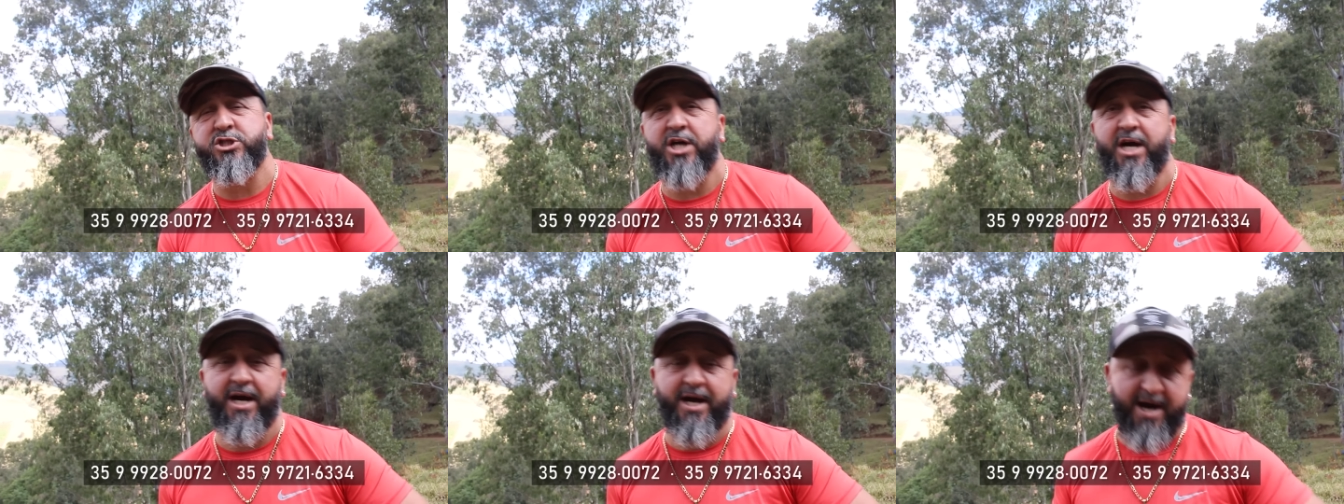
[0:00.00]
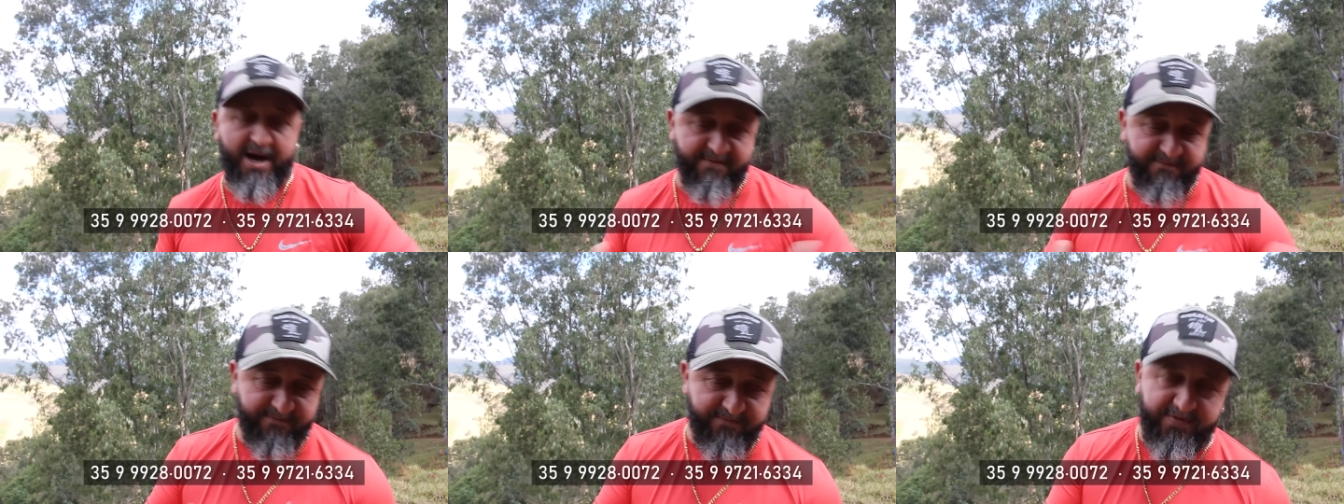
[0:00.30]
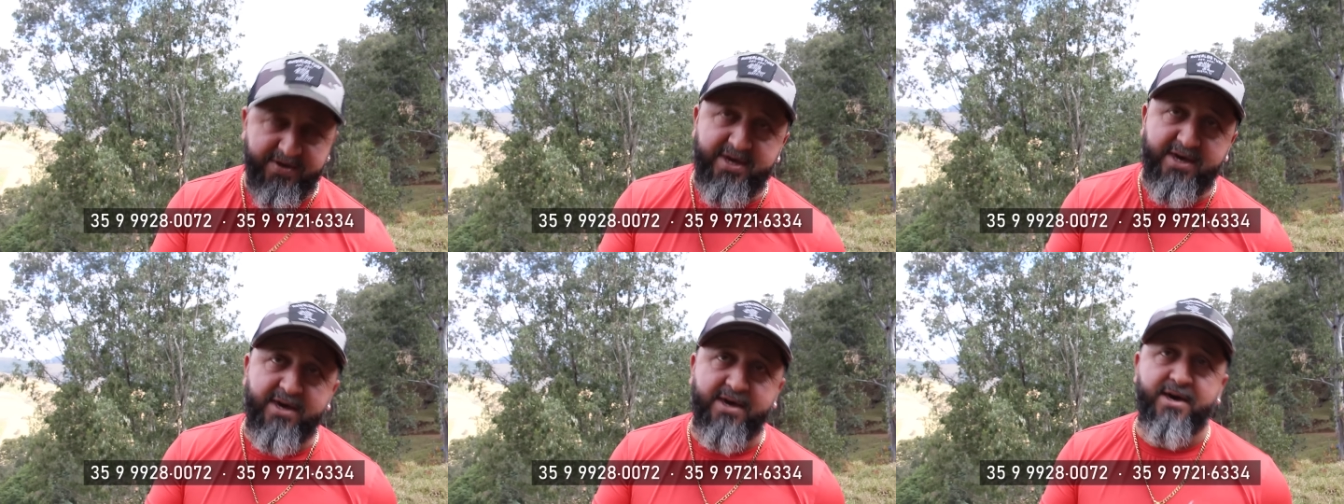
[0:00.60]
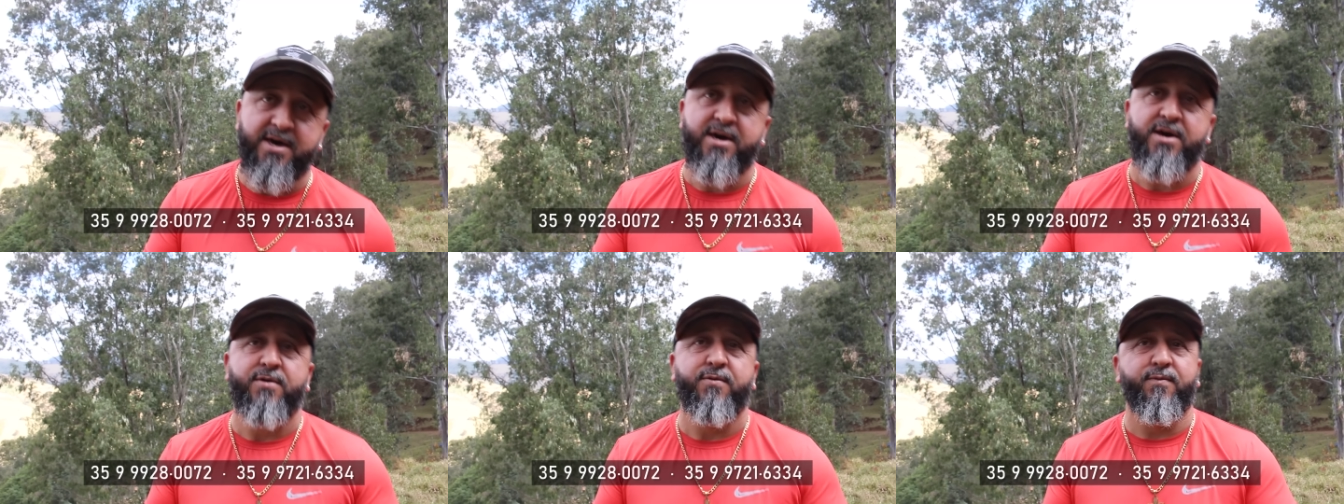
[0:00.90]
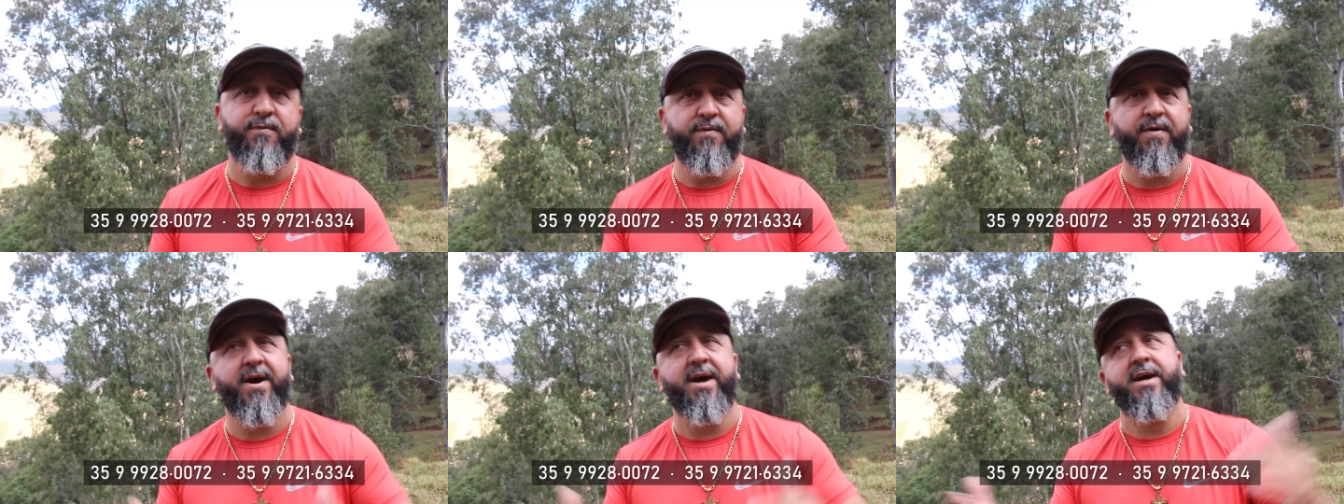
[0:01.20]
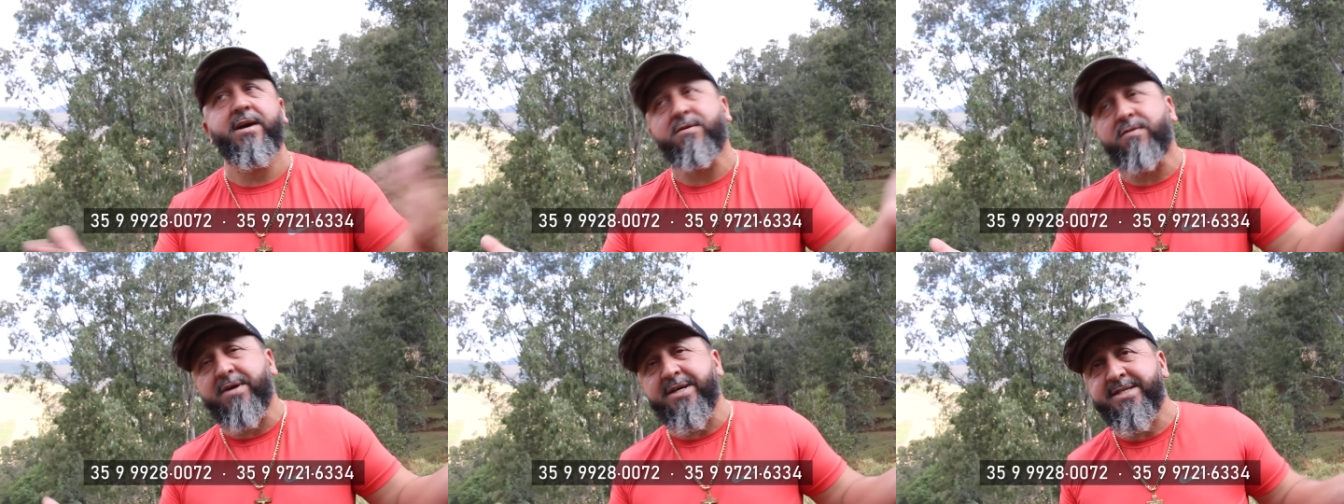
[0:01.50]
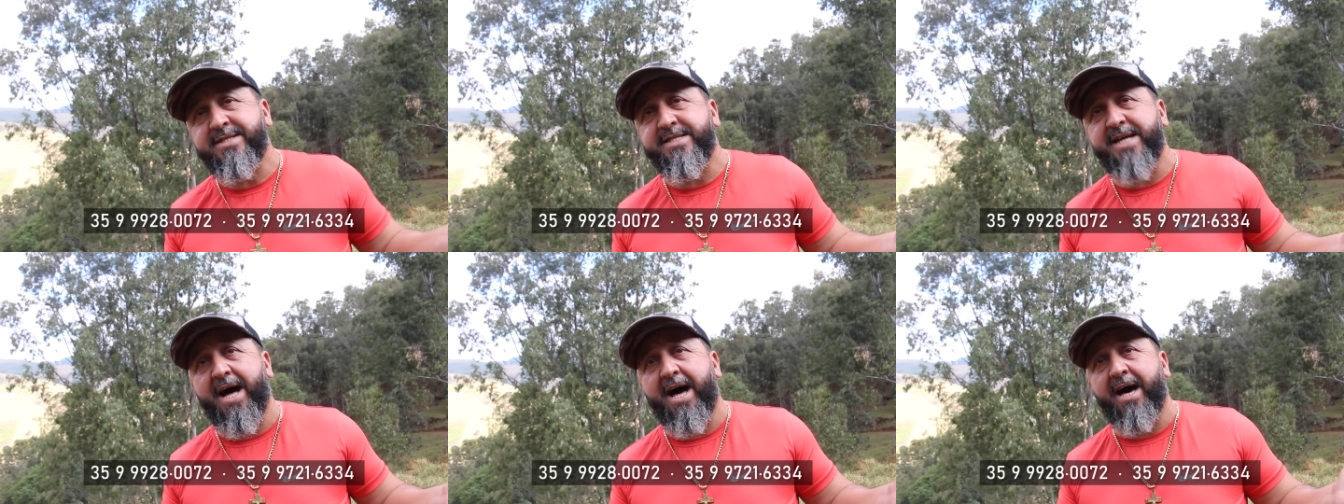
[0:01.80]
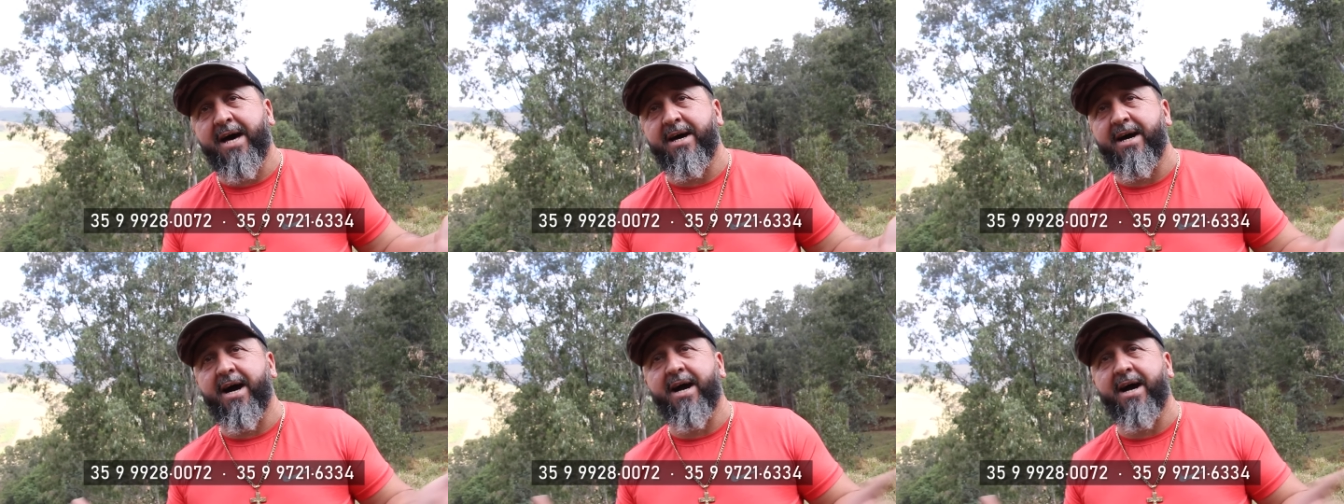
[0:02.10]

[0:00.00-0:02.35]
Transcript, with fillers: chegar, vir, ver e gostar,